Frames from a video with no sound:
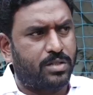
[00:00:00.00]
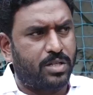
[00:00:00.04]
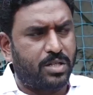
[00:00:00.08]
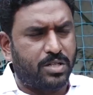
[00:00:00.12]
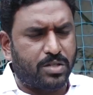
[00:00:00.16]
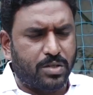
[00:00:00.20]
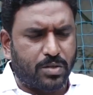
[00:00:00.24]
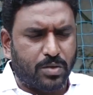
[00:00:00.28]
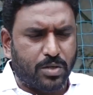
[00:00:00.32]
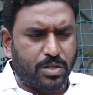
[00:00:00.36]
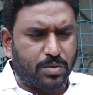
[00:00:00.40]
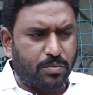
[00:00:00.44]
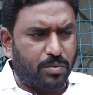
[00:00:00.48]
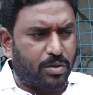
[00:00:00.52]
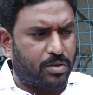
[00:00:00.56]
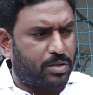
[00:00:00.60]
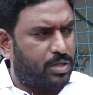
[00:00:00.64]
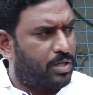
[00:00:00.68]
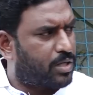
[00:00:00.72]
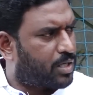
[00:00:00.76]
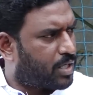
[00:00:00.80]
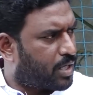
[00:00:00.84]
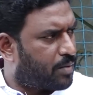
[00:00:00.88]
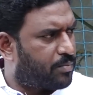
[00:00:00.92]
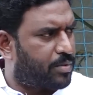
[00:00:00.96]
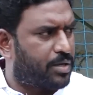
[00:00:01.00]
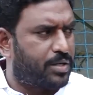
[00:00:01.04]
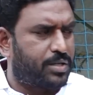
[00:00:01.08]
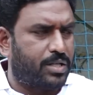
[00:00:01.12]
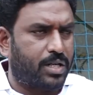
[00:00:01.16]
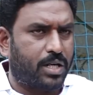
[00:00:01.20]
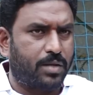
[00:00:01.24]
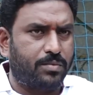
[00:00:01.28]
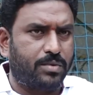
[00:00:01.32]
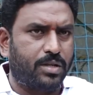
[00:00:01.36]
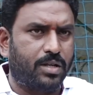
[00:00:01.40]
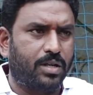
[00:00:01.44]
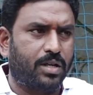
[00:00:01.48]
సిసి రోడ్స్ మొత్తం కంప్లీట్
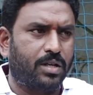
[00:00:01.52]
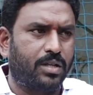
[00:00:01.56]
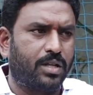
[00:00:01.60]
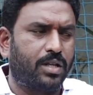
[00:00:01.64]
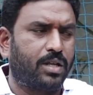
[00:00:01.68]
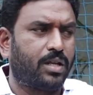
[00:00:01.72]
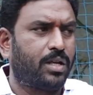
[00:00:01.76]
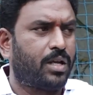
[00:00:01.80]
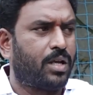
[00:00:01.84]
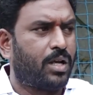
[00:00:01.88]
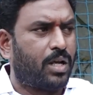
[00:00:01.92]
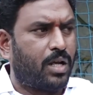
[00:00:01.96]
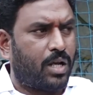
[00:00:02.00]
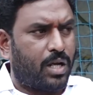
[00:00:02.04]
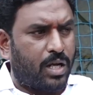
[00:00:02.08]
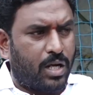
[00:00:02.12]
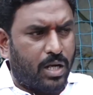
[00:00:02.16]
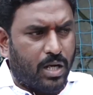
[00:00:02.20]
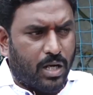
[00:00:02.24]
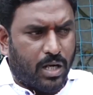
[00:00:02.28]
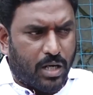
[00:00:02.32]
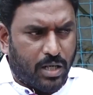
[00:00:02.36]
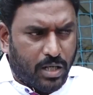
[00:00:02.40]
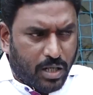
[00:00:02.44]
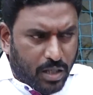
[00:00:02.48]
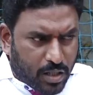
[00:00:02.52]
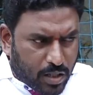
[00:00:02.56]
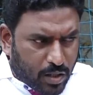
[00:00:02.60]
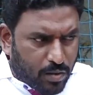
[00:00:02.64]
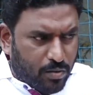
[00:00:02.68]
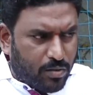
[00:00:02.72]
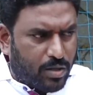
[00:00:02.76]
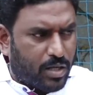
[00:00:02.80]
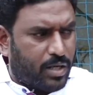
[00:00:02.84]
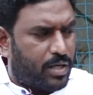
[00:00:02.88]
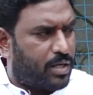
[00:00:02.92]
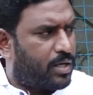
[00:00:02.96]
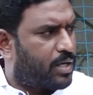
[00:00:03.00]
చేయడం జరిగింది అండర్
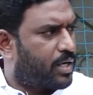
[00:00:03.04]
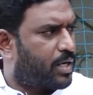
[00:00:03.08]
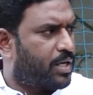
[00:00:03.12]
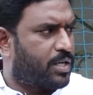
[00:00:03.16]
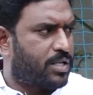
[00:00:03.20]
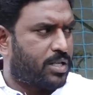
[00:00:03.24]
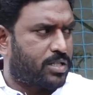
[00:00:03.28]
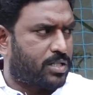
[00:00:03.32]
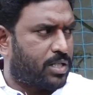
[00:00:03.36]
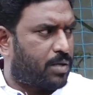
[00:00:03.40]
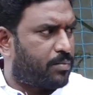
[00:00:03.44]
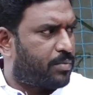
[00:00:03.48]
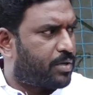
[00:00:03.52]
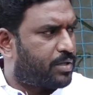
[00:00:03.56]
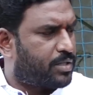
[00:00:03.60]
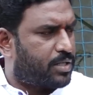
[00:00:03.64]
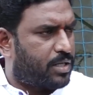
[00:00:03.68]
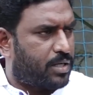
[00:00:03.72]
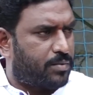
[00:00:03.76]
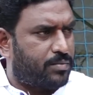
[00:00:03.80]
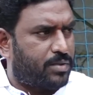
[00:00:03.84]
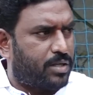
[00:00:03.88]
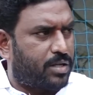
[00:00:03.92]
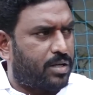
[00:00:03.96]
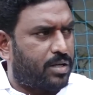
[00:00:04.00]
గ్రౌండ్ డ్రైనేజెస్ కంప్లీట్ చేయడం